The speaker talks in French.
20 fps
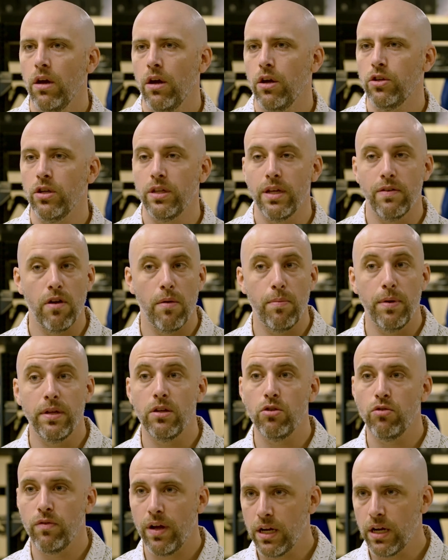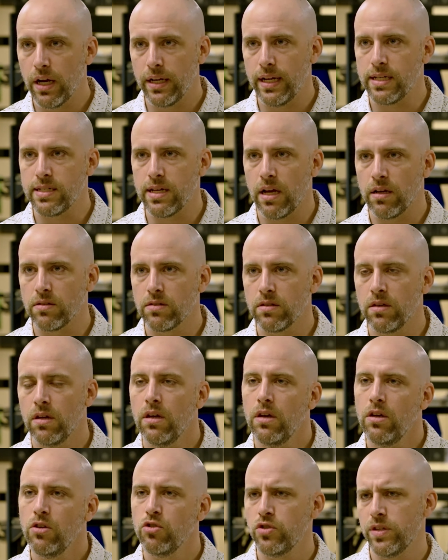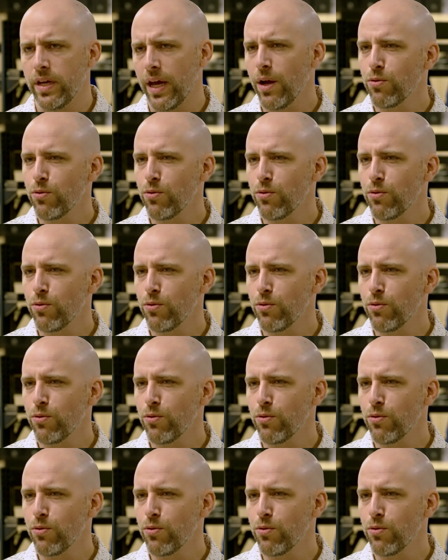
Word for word: euh, de développer des nouvelles connaissances. Je dirais